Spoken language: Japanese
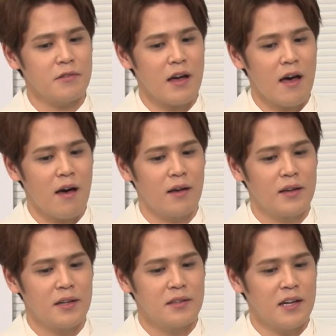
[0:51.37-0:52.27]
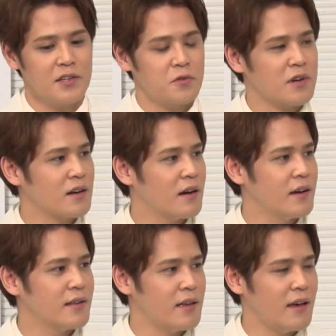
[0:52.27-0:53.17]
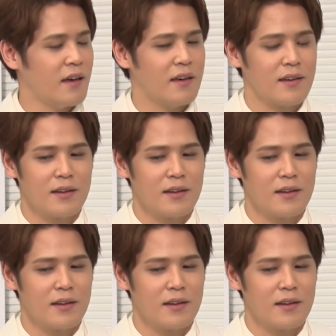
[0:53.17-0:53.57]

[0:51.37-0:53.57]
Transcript: が何を抱えて、